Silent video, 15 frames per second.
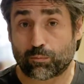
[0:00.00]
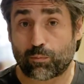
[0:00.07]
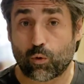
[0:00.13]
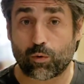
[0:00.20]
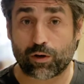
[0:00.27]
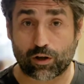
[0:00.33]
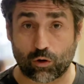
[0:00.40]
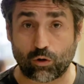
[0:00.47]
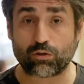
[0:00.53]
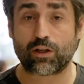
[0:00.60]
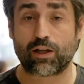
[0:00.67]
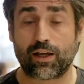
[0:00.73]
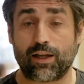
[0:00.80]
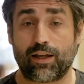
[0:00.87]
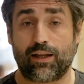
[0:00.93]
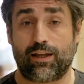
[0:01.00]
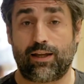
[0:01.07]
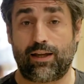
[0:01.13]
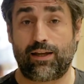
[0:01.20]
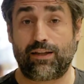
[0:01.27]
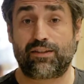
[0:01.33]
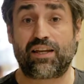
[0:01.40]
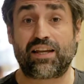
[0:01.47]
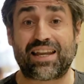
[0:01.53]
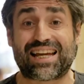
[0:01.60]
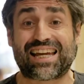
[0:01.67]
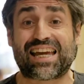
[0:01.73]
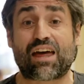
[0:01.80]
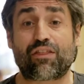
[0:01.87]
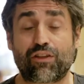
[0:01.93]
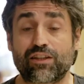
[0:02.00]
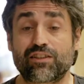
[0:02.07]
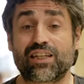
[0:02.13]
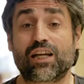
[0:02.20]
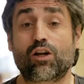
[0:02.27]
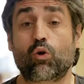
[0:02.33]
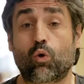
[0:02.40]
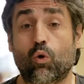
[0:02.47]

públicos eh, tiene que hacerse